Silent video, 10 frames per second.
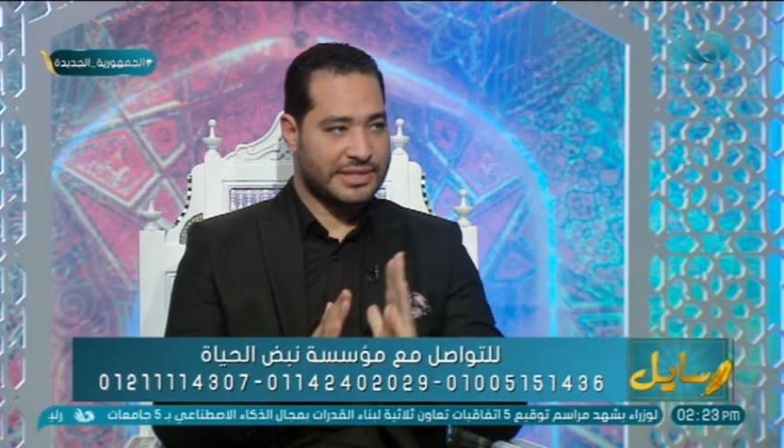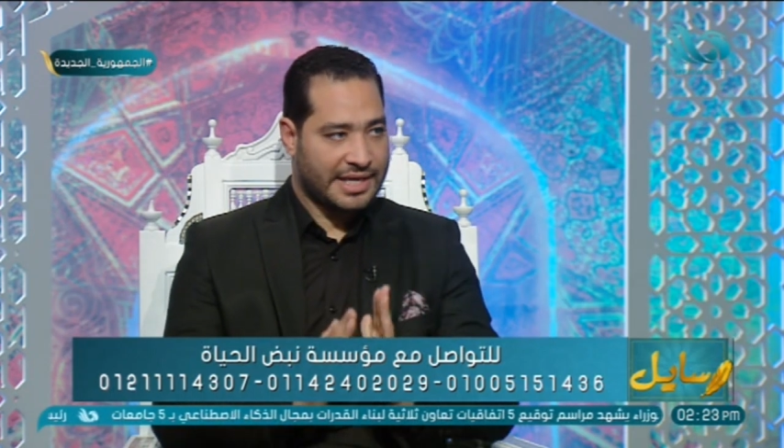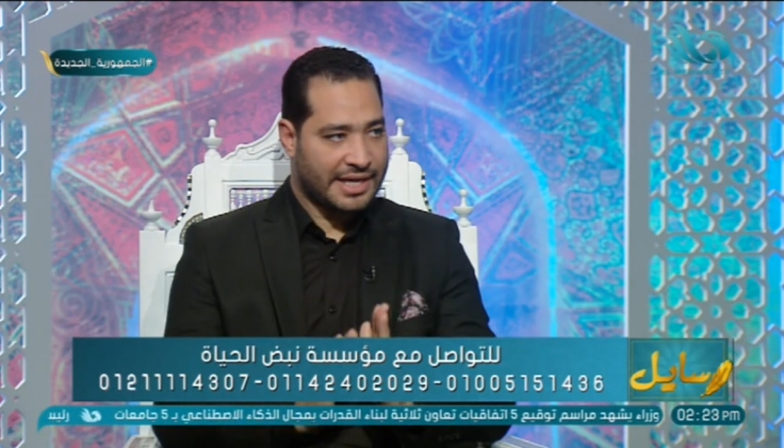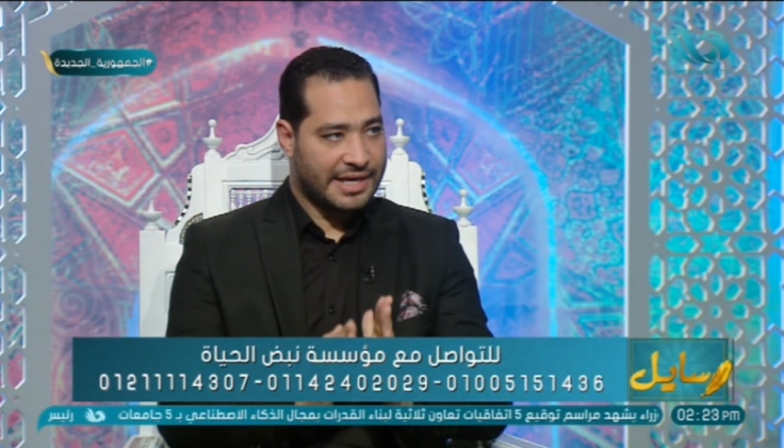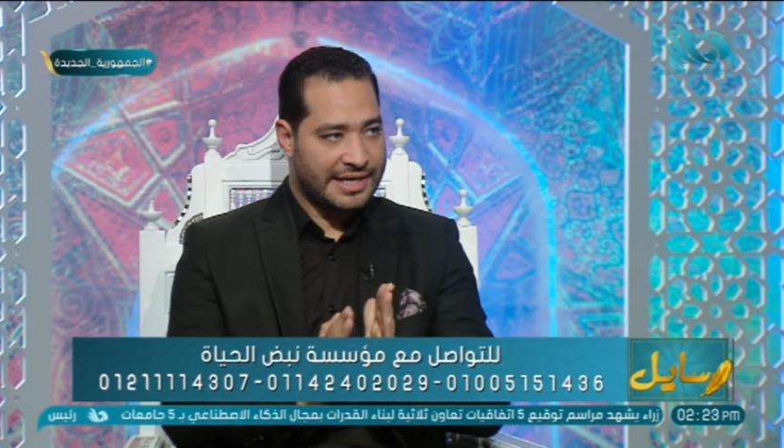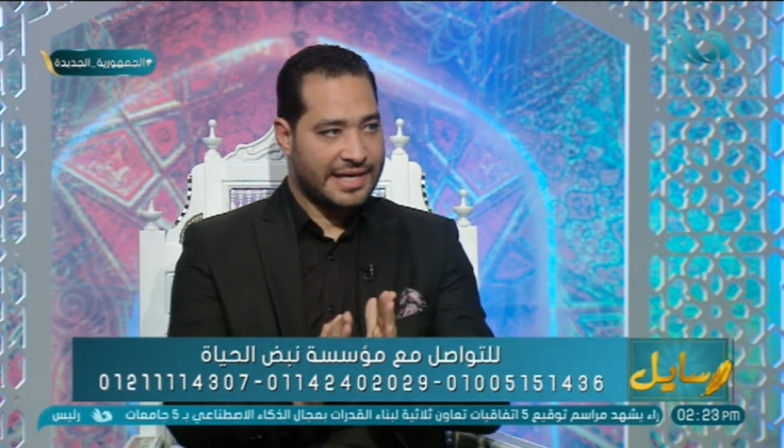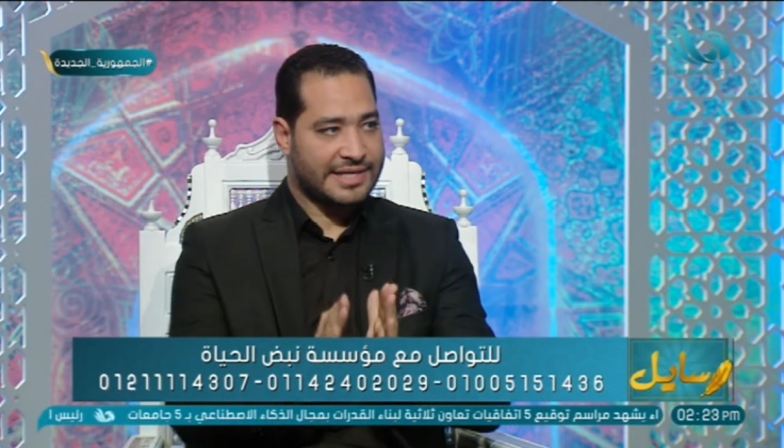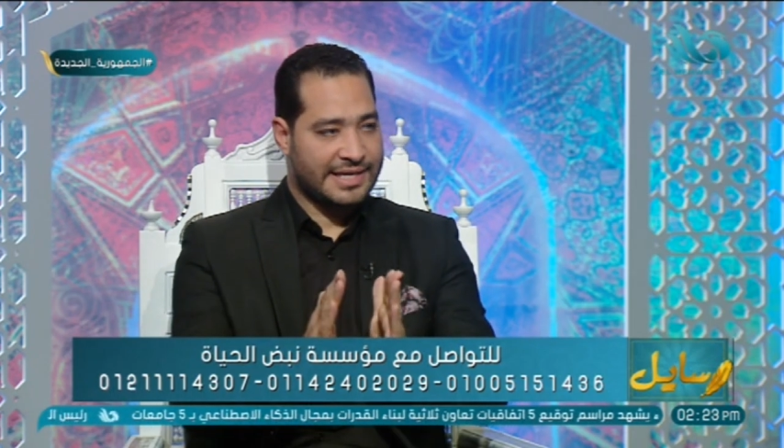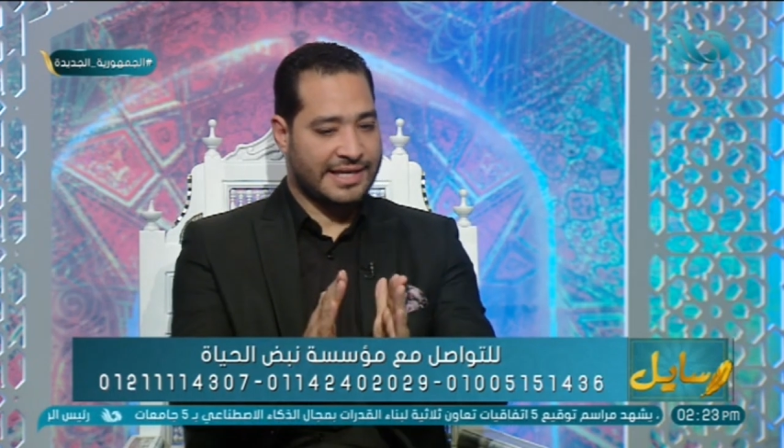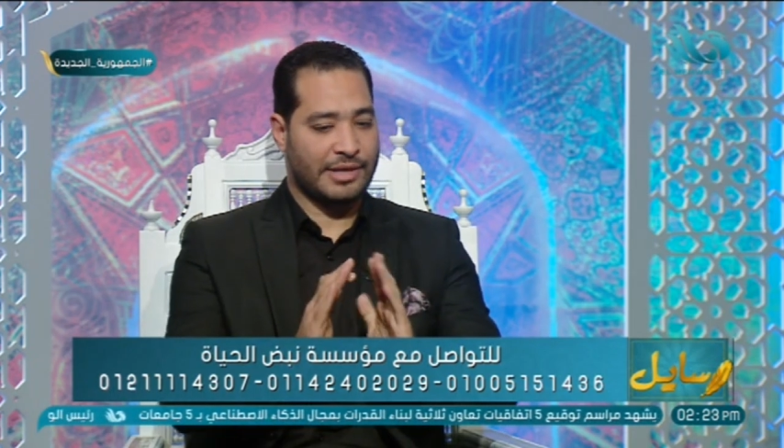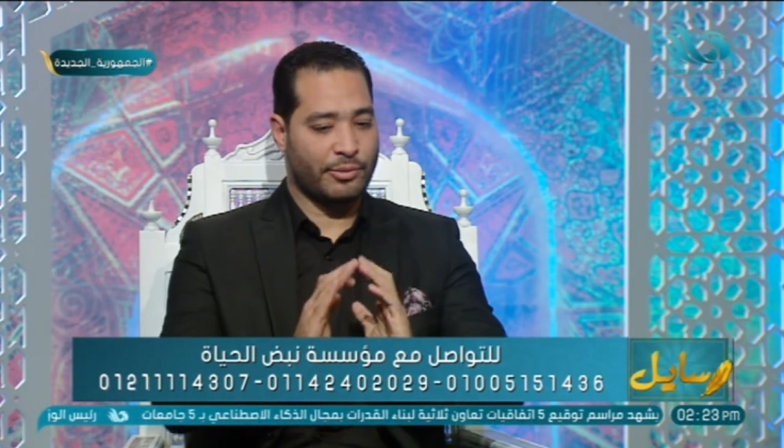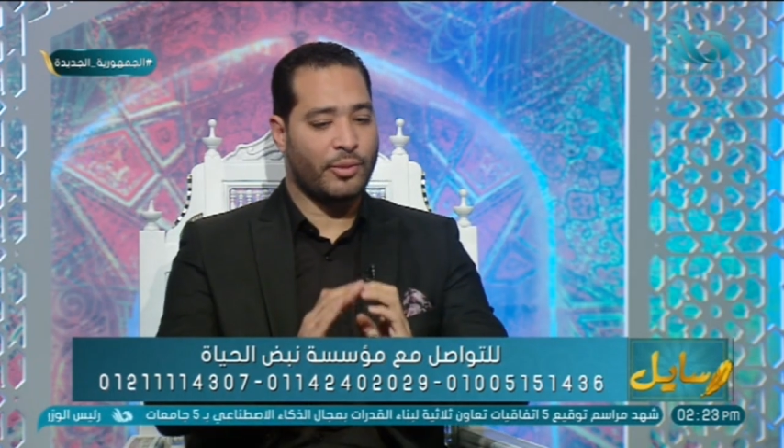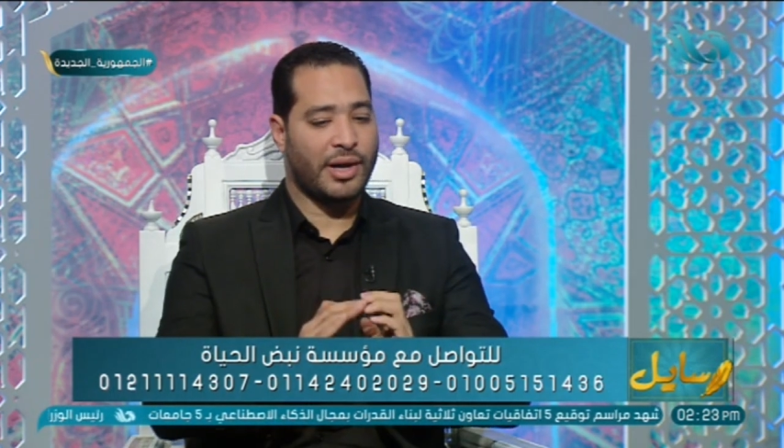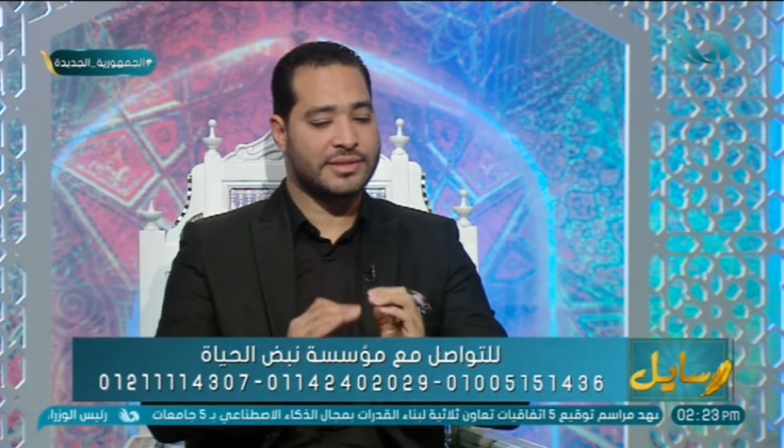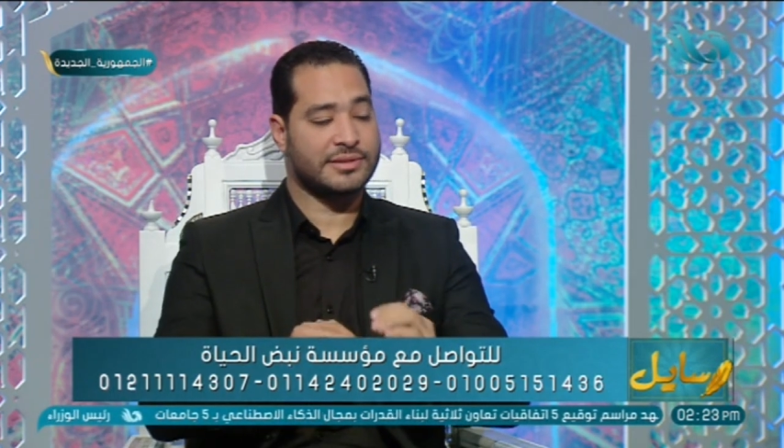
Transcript: وسعى لها سعيها وهو